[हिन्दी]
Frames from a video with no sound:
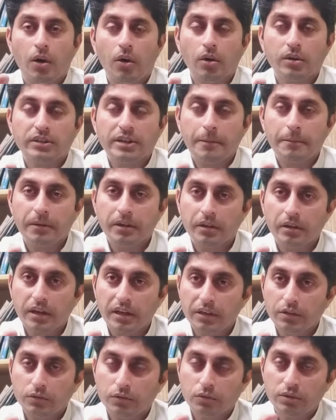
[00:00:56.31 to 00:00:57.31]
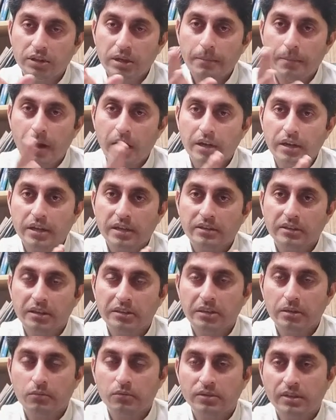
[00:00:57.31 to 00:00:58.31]
और जबकि लेकिन दूसरी पार्टी इसके
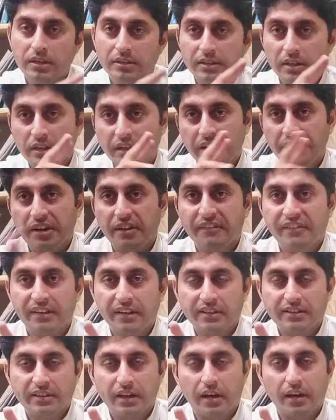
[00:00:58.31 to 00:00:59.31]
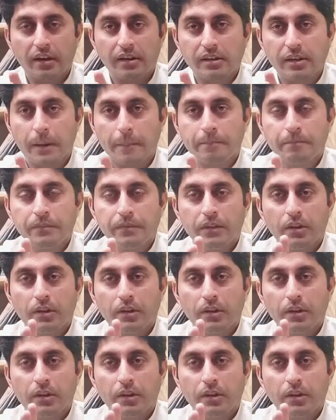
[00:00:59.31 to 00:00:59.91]
अंदर मुसलसल इंटरफेरेंस कर रही है